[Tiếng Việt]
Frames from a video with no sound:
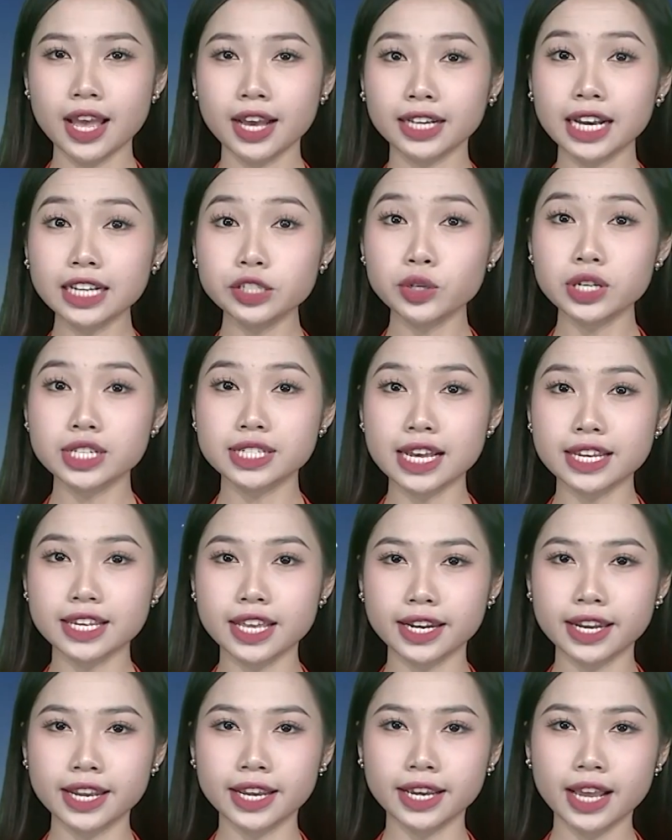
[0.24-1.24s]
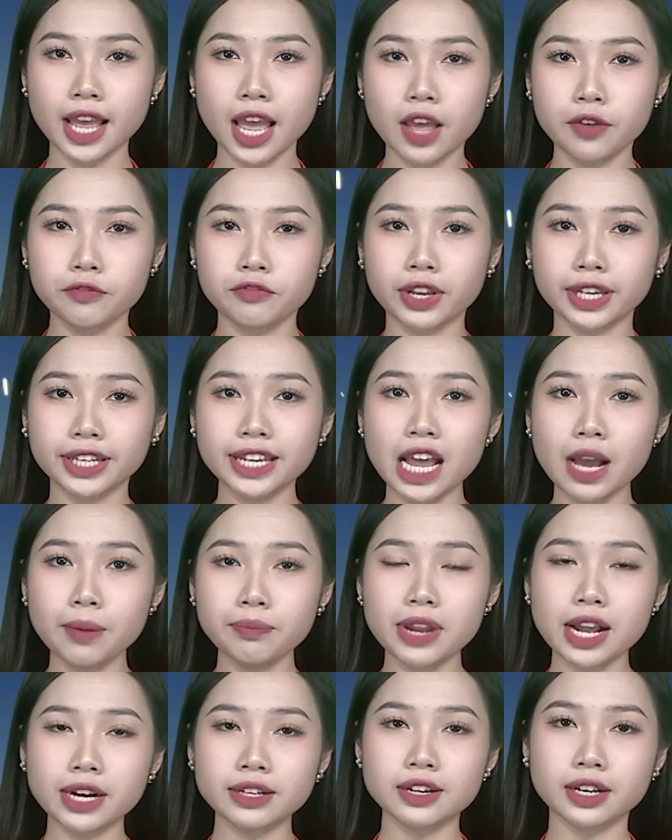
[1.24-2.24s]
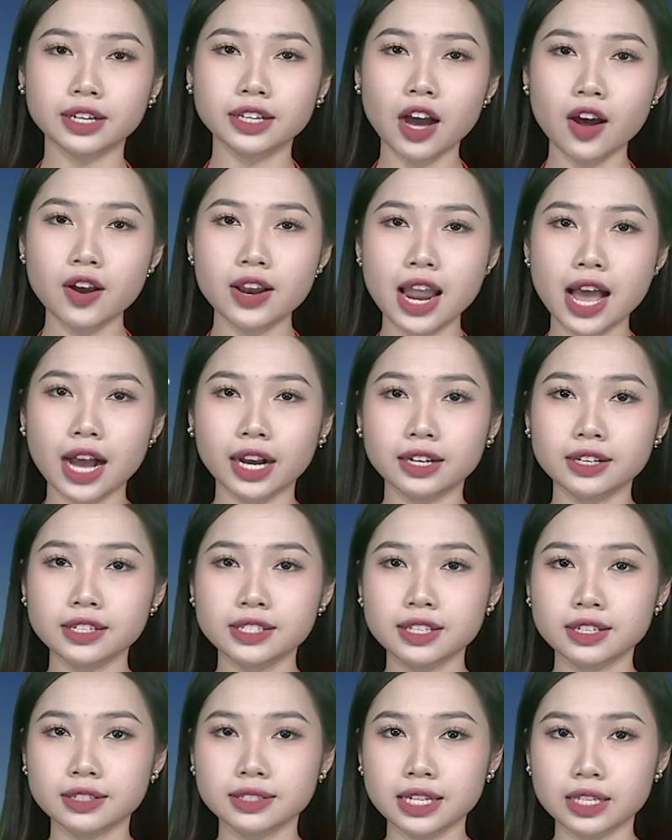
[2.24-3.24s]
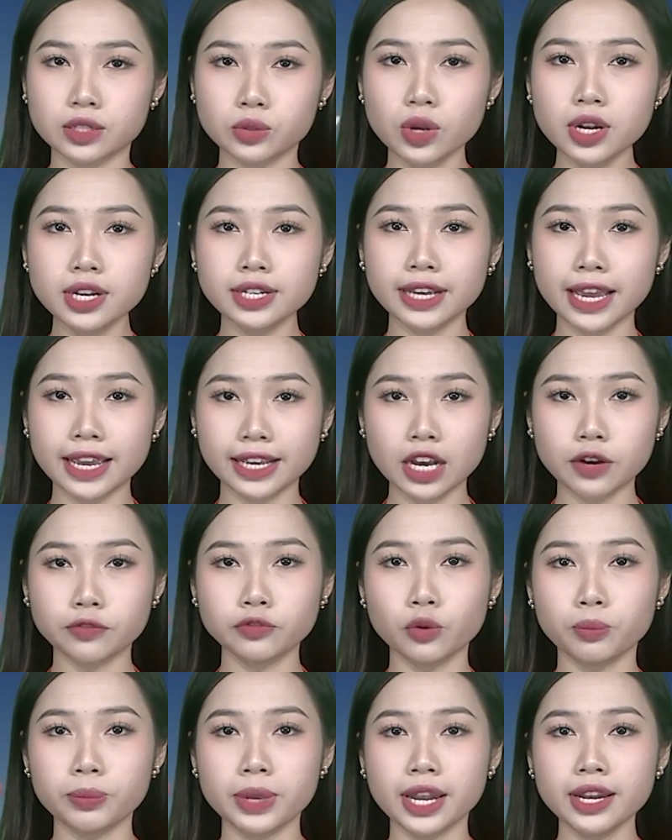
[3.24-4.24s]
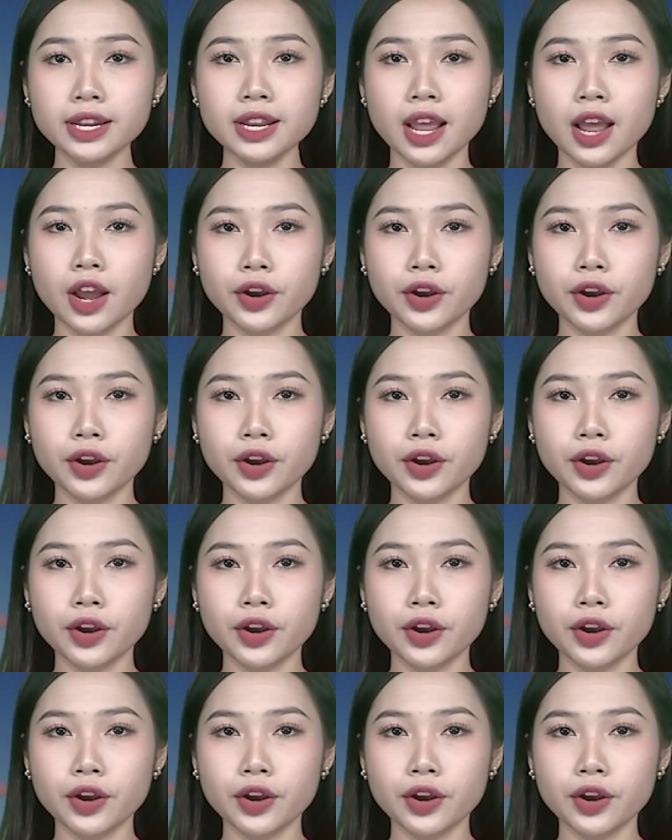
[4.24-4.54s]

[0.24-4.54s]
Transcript: Các chuyên gia nhận định, Việt Nam đang được coi là cơ sở sản xuất ngày càng phổ biến